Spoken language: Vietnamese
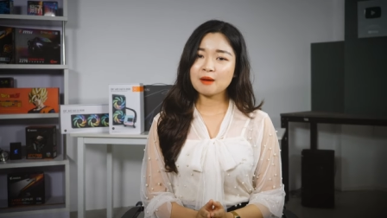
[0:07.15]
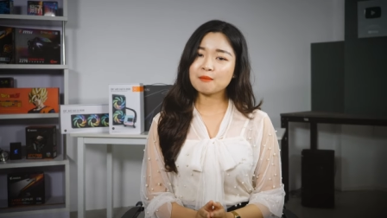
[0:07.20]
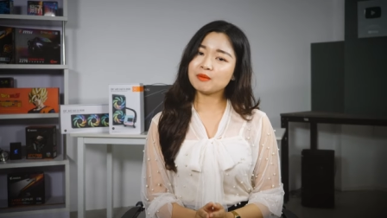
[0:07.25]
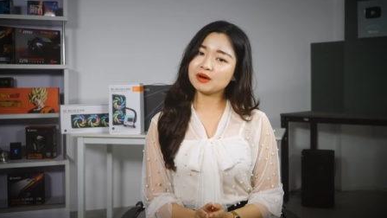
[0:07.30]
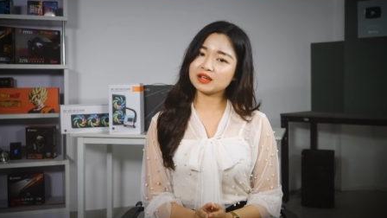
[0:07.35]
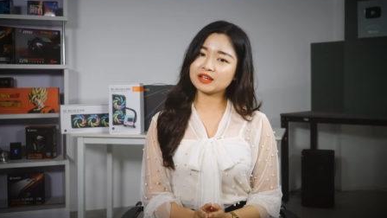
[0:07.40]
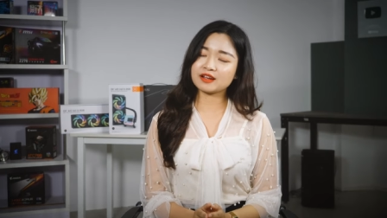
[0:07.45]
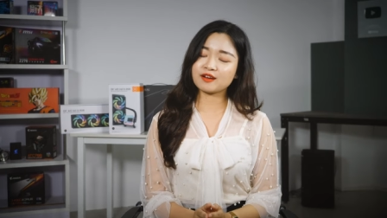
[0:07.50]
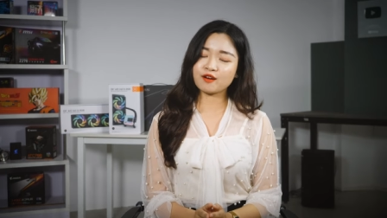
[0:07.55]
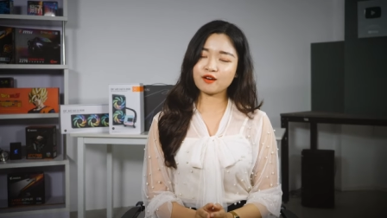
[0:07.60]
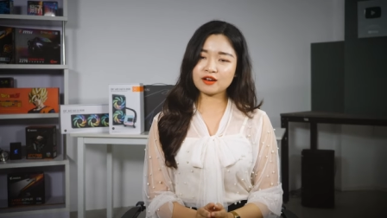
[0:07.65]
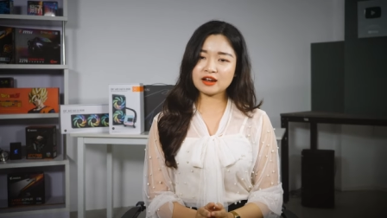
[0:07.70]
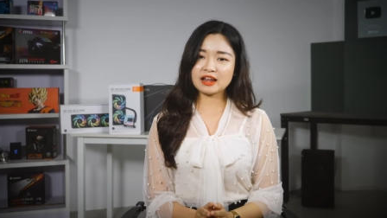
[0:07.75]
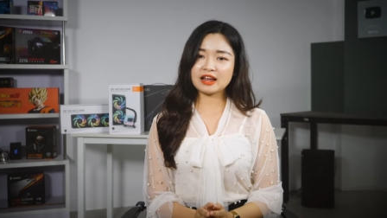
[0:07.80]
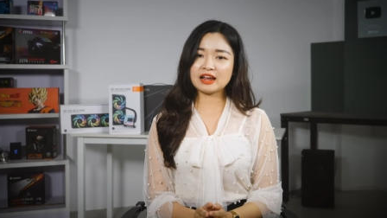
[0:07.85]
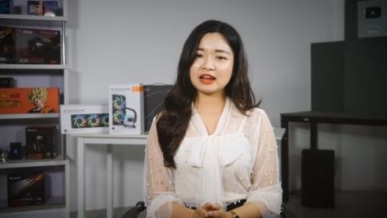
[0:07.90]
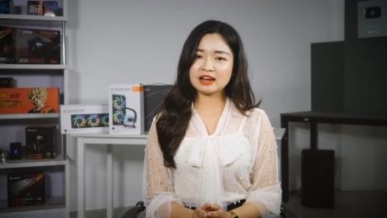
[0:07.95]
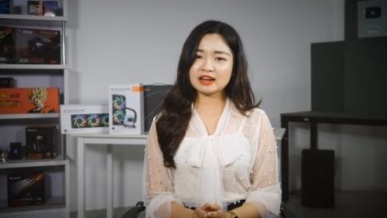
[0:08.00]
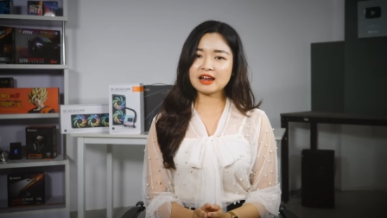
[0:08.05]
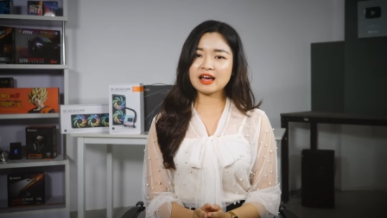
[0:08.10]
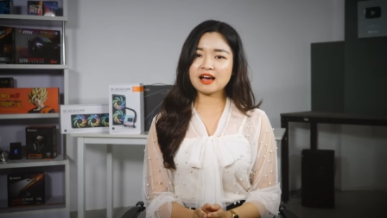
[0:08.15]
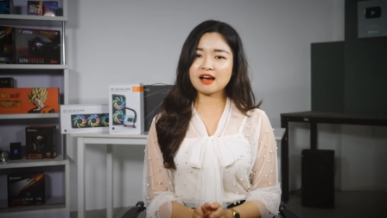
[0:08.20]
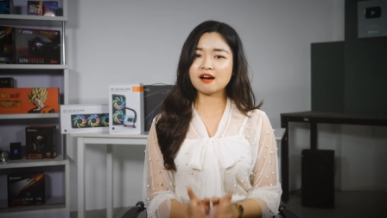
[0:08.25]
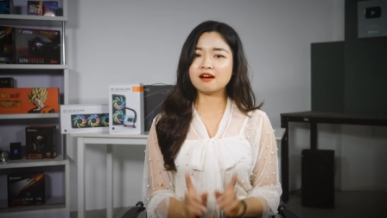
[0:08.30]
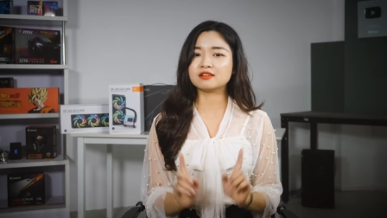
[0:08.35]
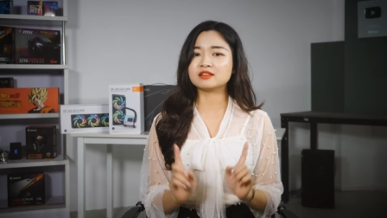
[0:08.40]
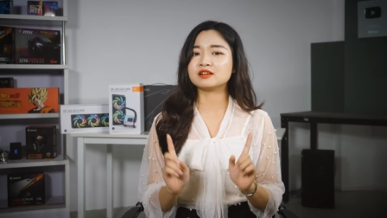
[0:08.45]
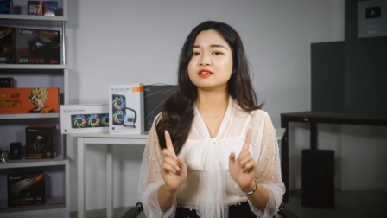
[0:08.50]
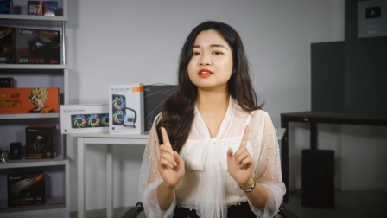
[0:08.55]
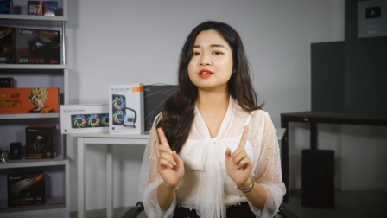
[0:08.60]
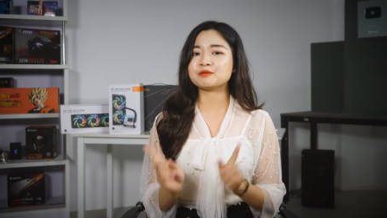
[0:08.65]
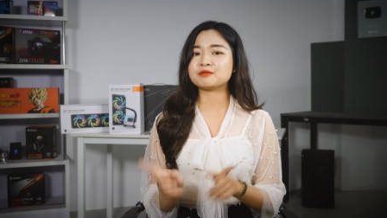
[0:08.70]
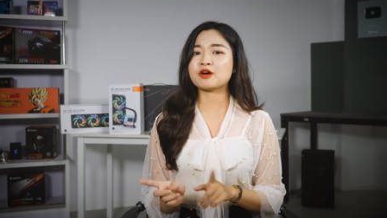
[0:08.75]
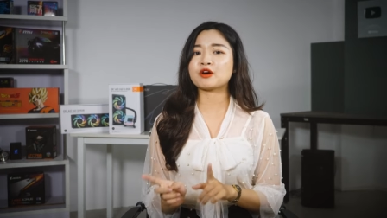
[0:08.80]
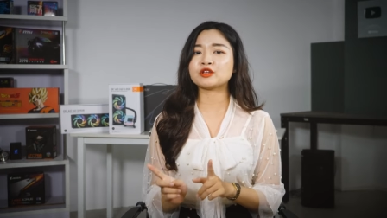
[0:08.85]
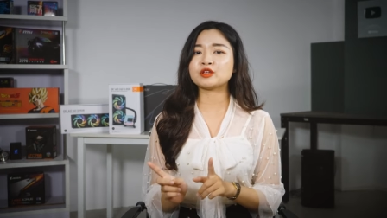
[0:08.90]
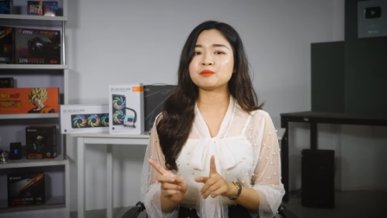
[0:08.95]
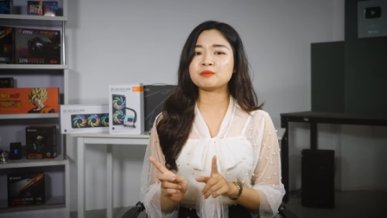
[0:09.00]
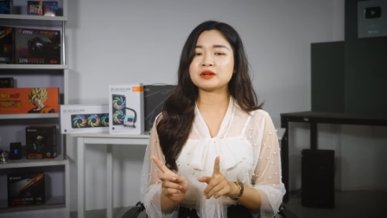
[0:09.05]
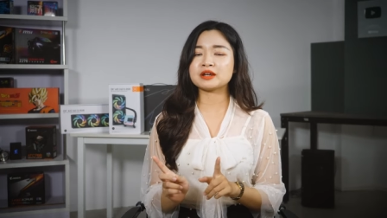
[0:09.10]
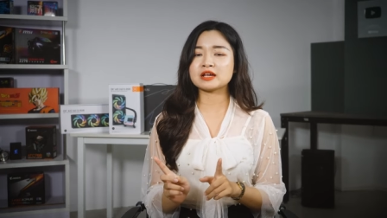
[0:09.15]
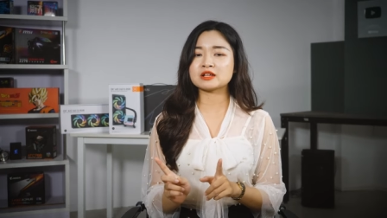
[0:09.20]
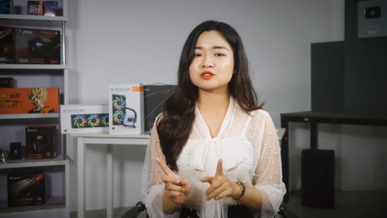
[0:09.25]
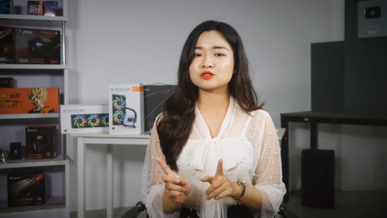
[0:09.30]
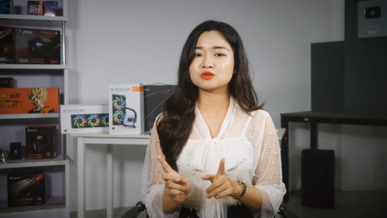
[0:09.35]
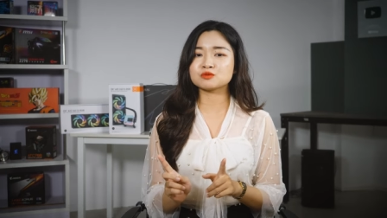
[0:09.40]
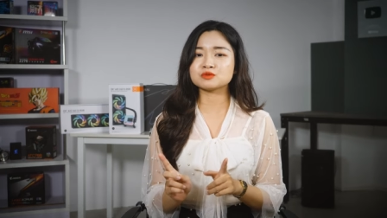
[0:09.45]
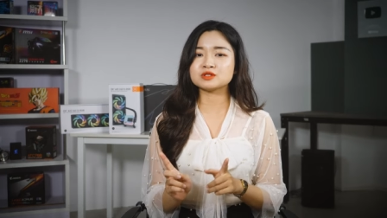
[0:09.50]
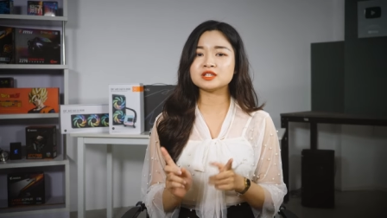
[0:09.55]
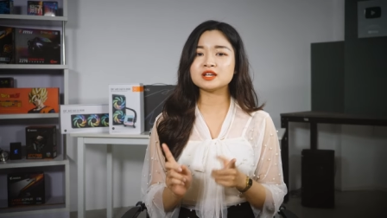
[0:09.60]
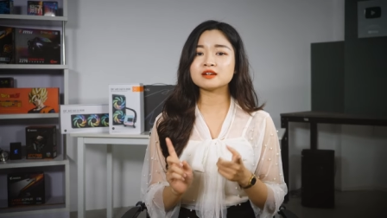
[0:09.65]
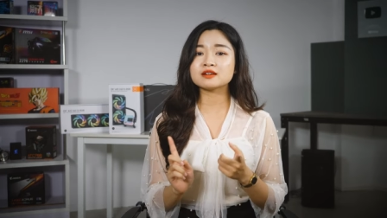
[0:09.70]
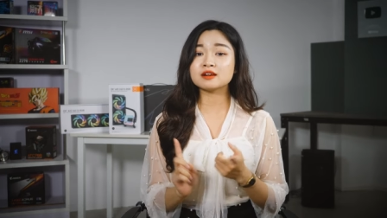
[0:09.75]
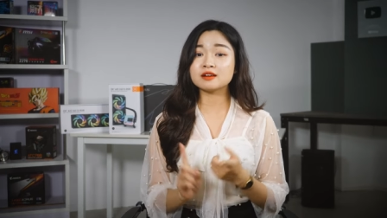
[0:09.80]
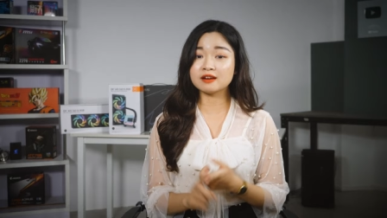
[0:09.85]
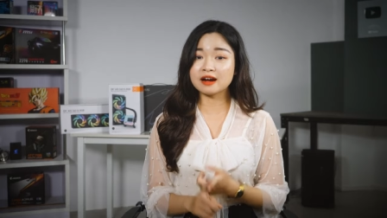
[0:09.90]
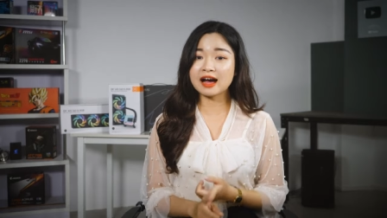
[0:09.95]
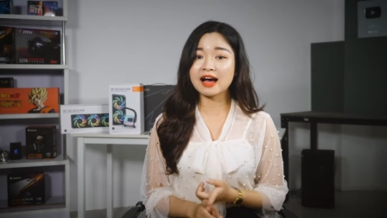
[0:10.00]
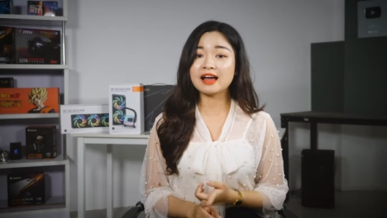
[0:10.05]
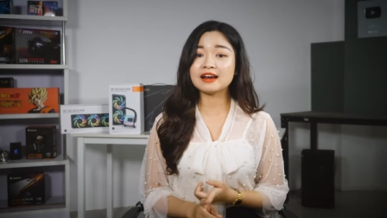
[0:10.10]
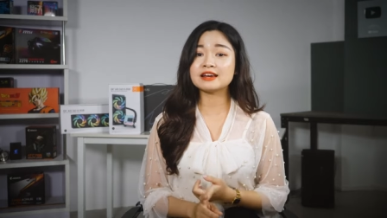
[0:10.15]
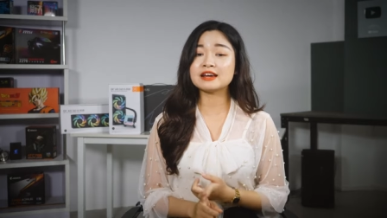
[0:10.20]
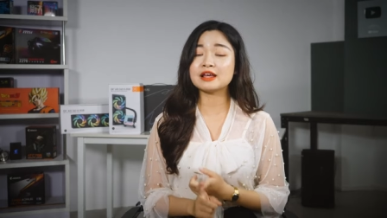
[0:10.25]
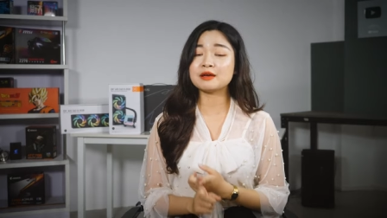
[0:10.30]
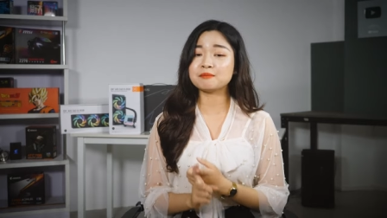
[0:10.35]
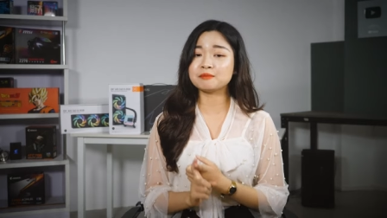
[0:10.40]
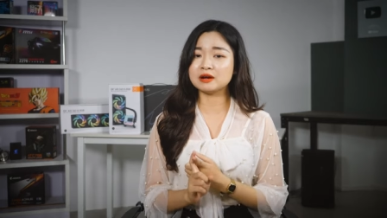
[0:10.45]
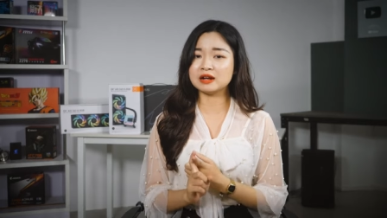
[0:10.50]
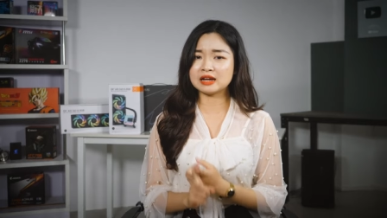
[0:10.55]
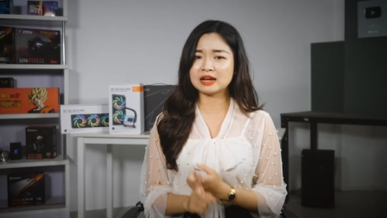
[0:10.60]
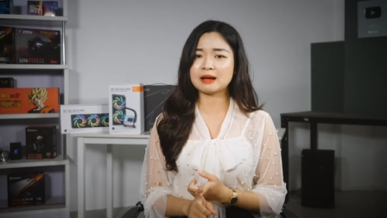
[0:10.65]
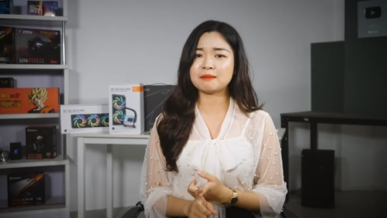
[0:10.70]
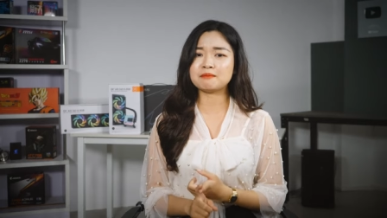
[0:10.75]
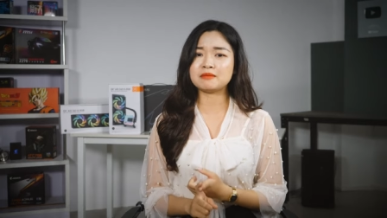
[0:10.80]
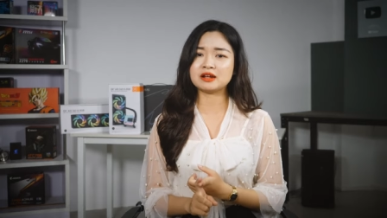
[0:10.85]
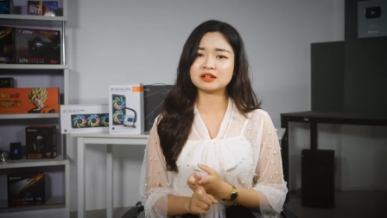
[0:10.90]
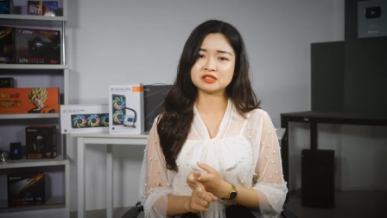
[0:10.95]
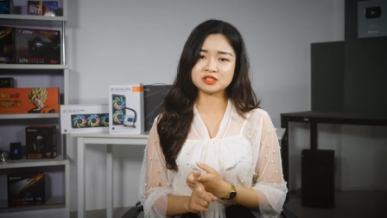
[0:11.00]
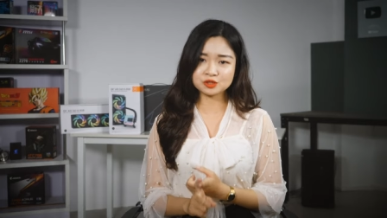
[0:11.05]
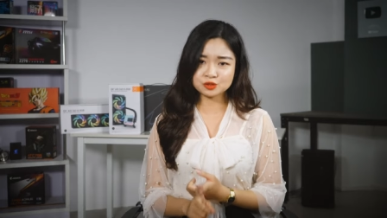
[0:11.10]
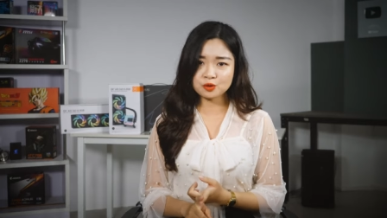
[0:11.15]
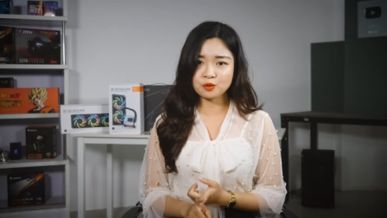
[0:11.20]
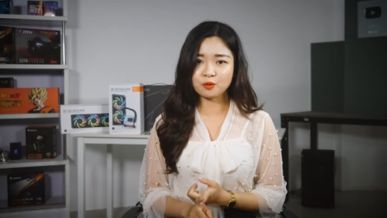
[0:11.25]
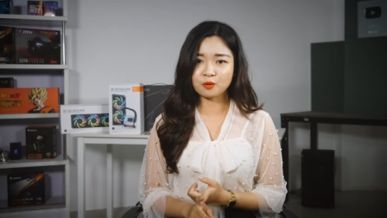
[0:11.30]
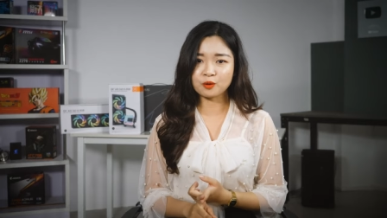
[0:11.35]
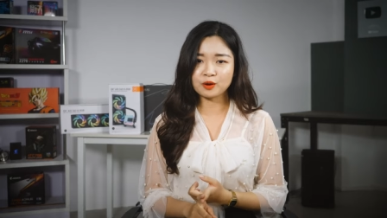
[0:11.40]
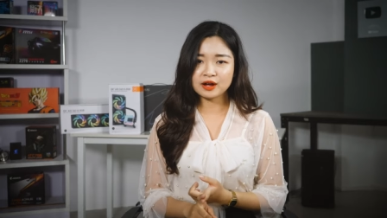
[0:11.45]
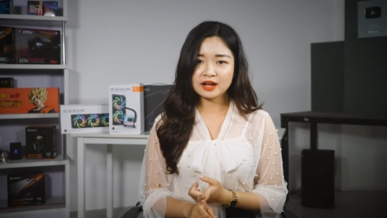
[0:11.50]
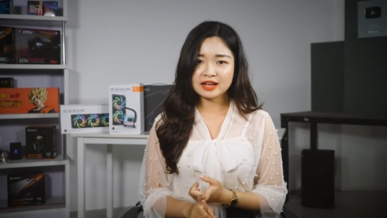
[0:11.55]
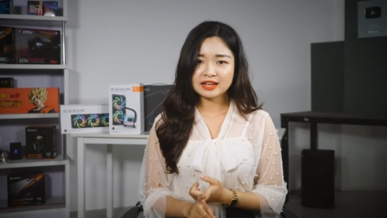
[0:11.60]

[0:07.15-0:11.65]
bởi có lẽ là ở thời điểm đó thì mình đang dùng chiếc NHD15 là chưa đủ.